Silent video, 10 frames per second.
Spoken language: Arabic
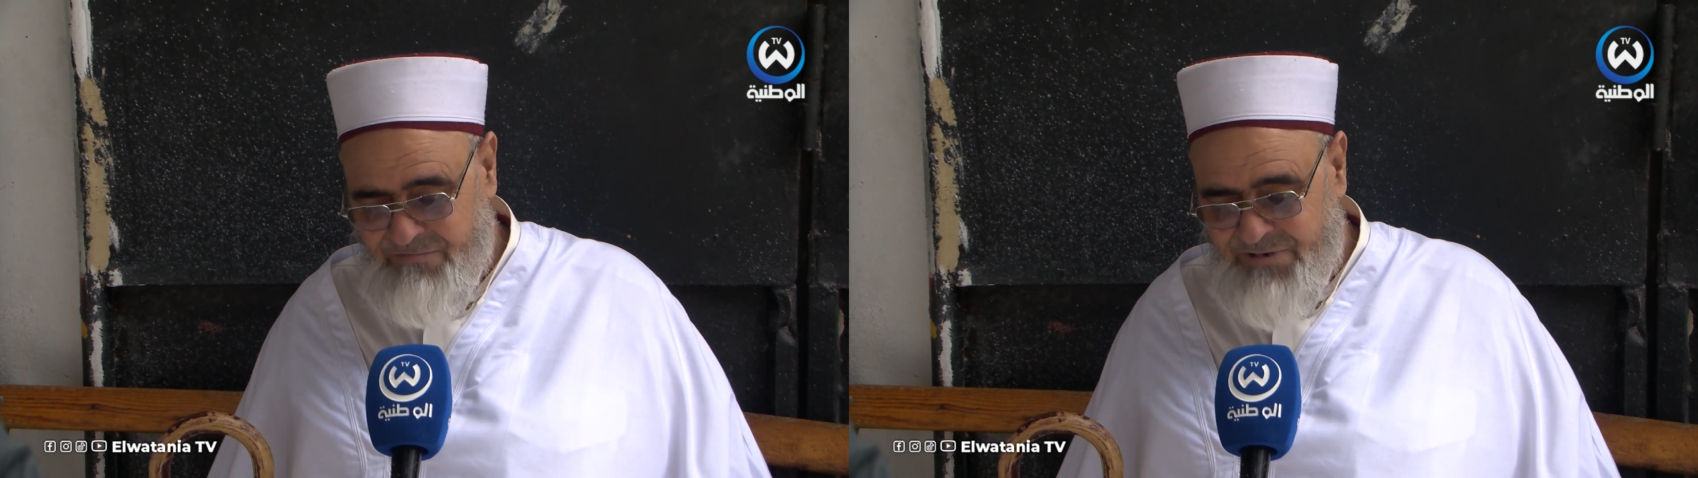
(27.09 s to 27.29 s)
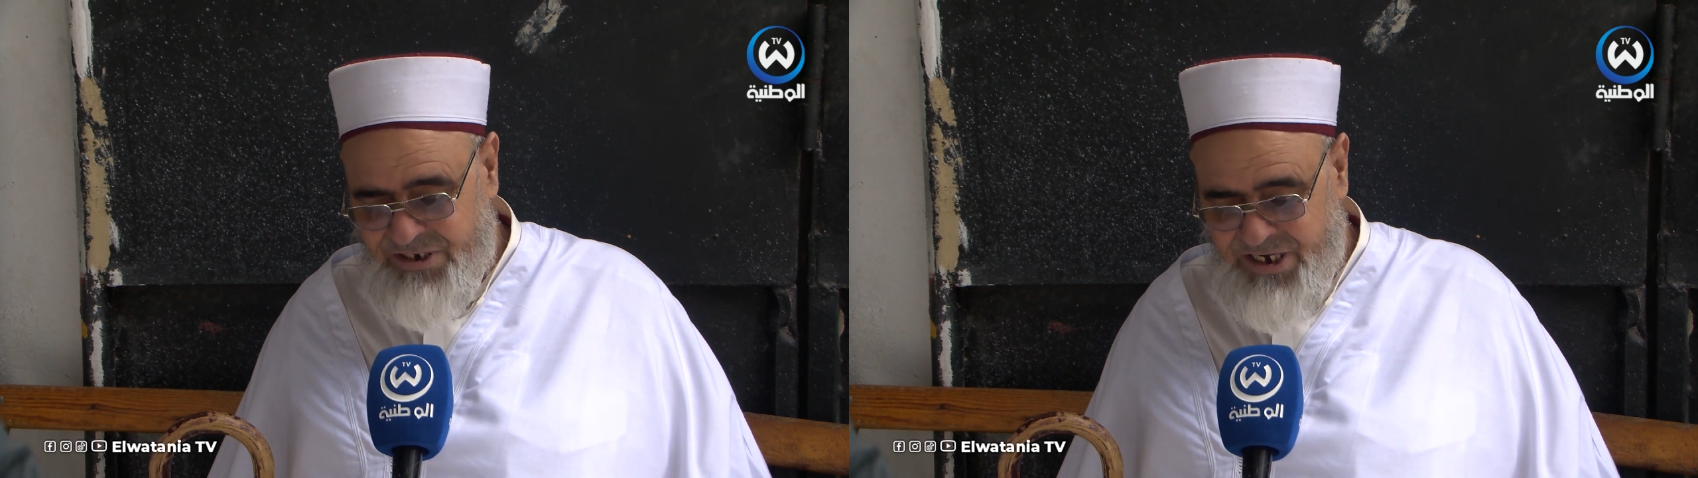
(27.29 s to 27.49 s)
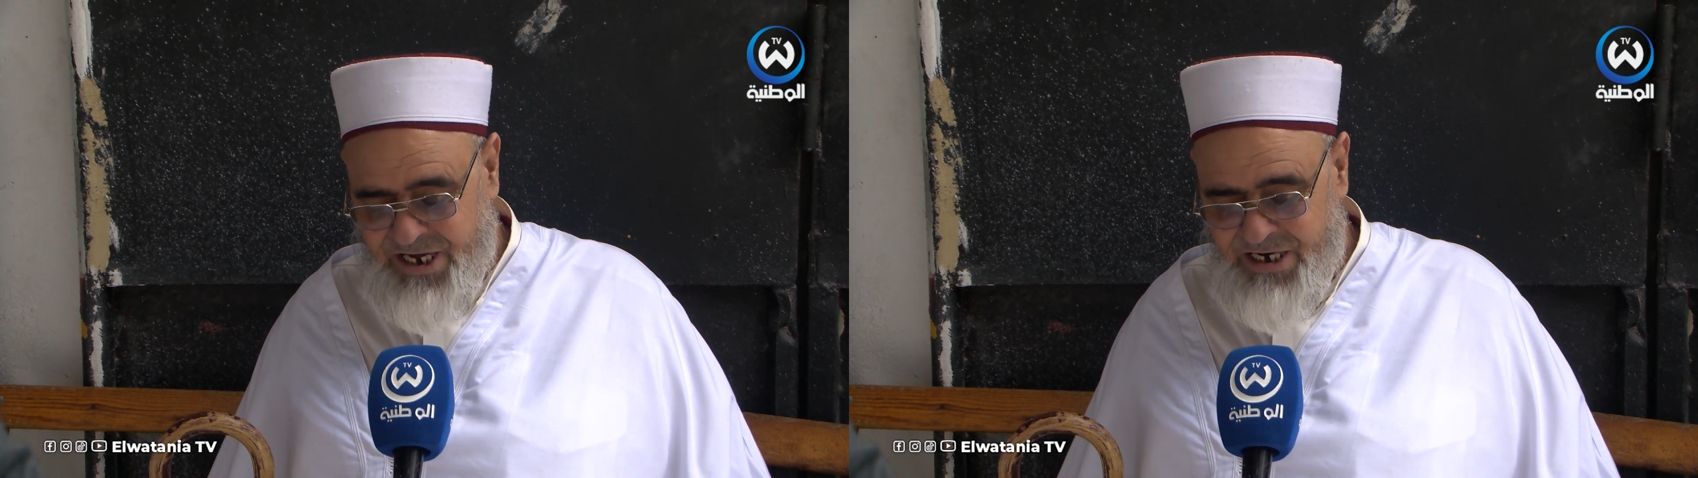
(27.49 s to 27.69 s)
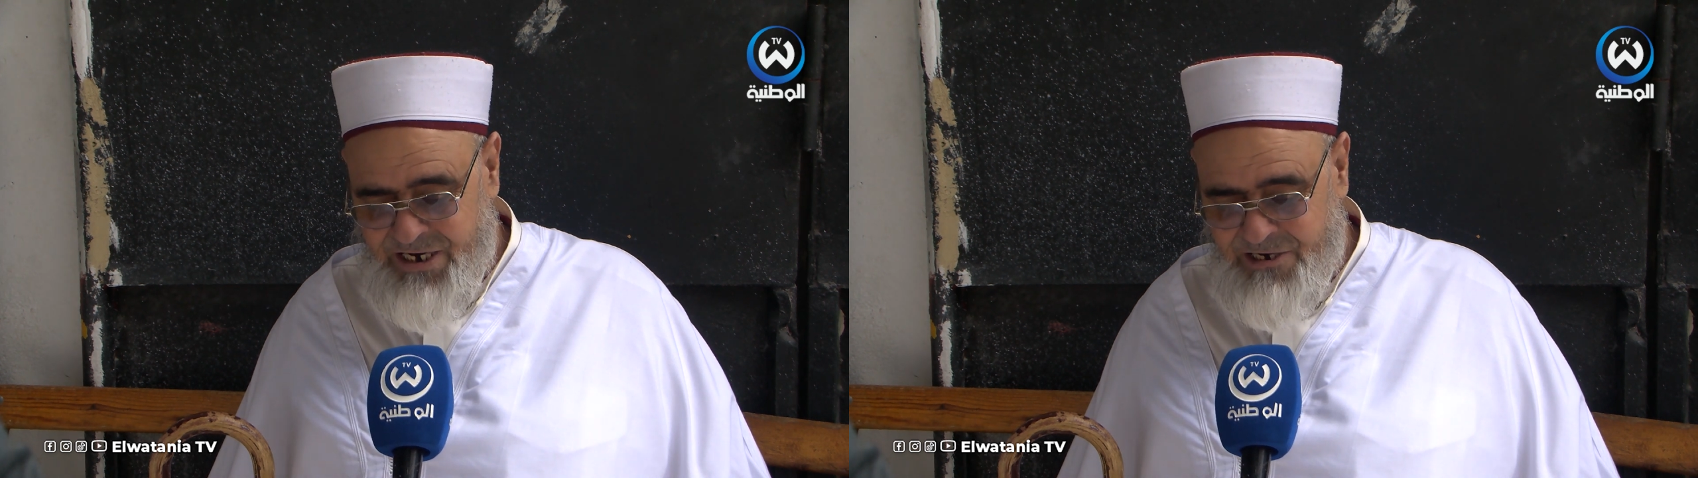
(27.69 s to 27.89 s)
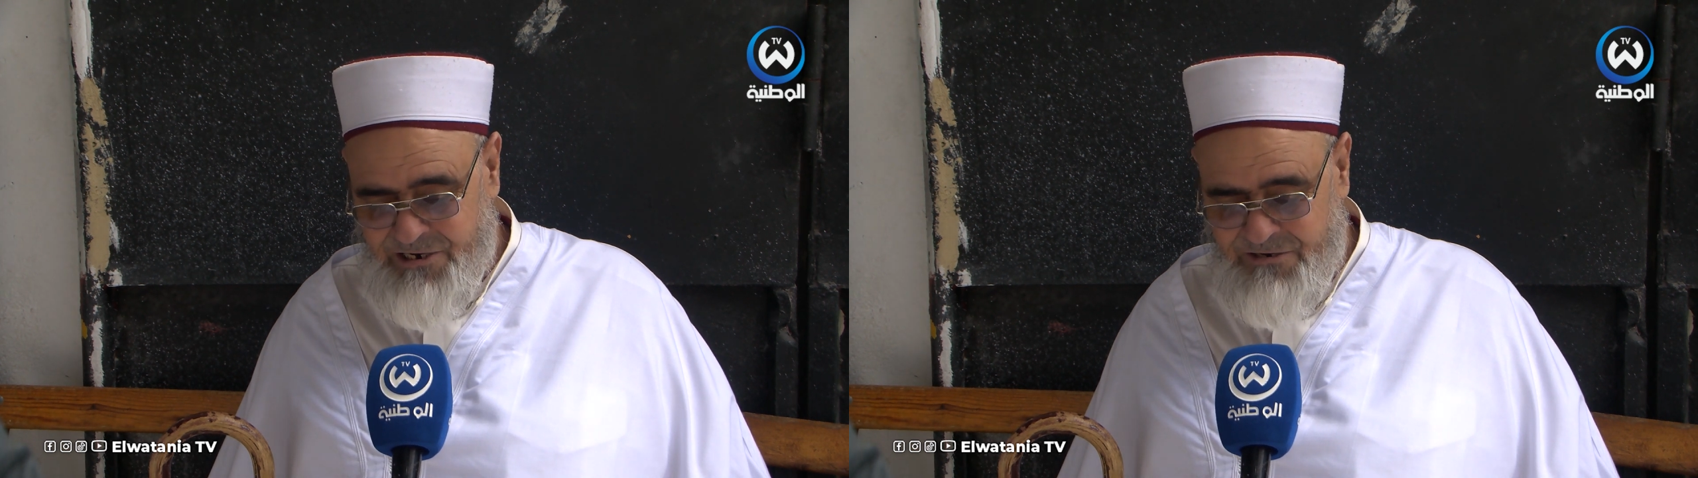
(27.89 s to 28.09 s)

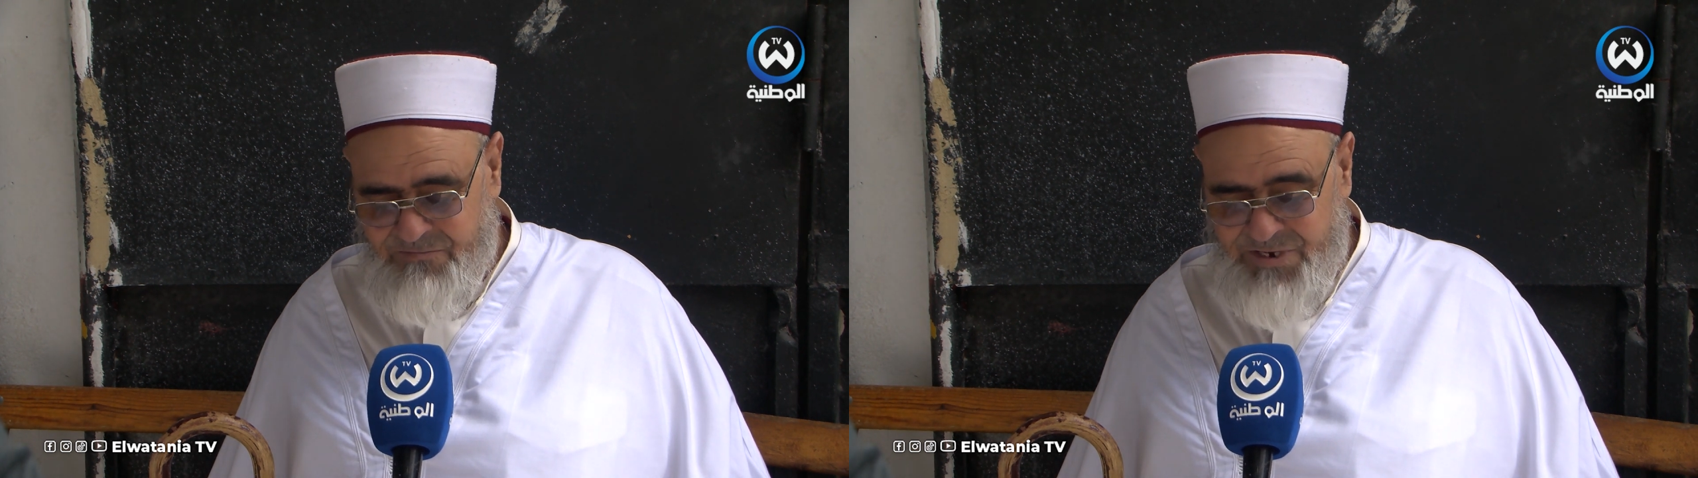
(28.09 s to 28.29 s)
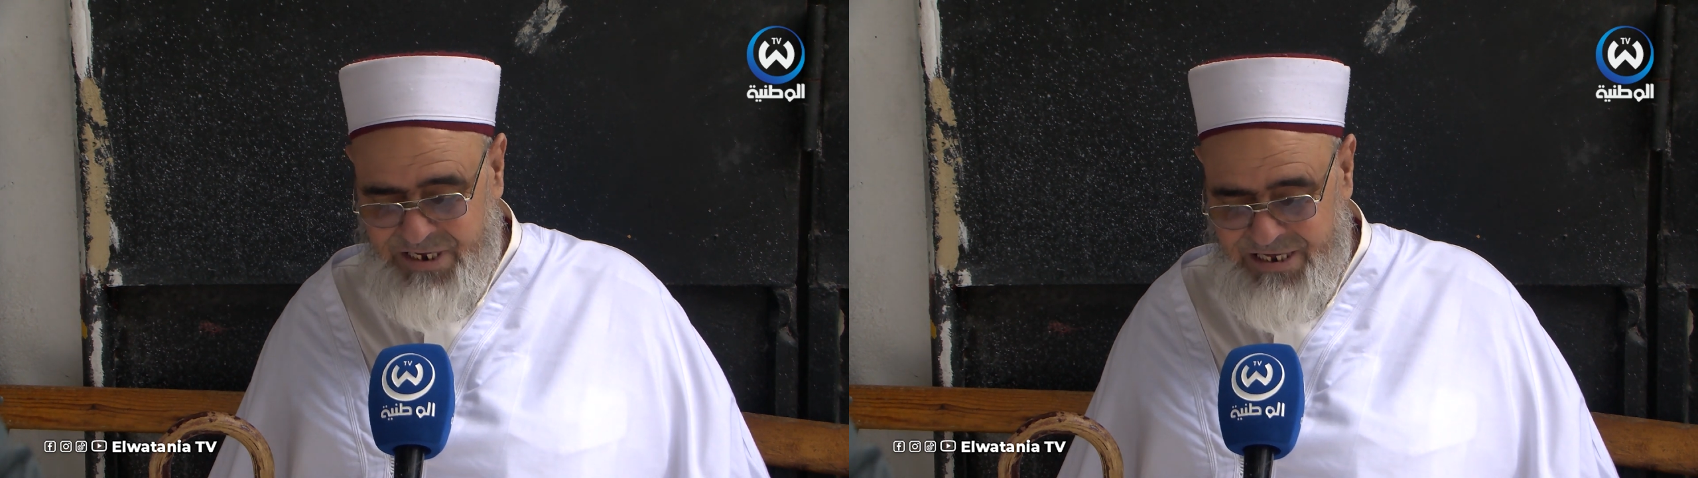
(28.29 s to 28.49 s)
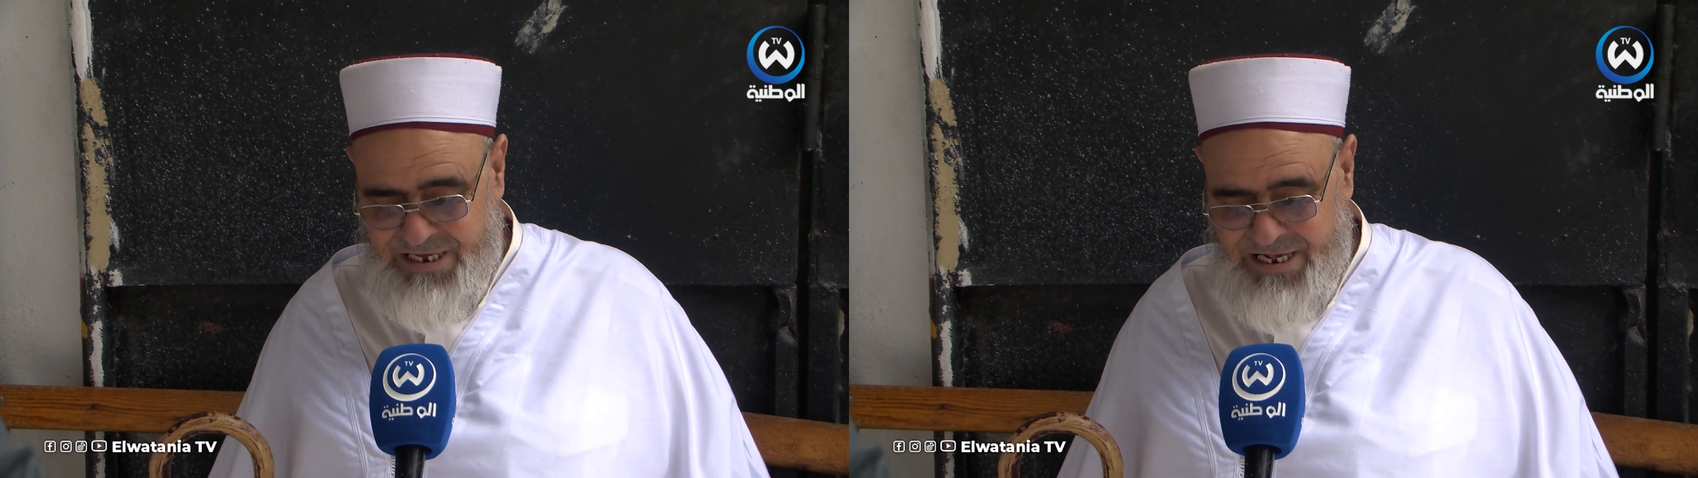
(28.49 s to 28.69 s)
مصاره العلمي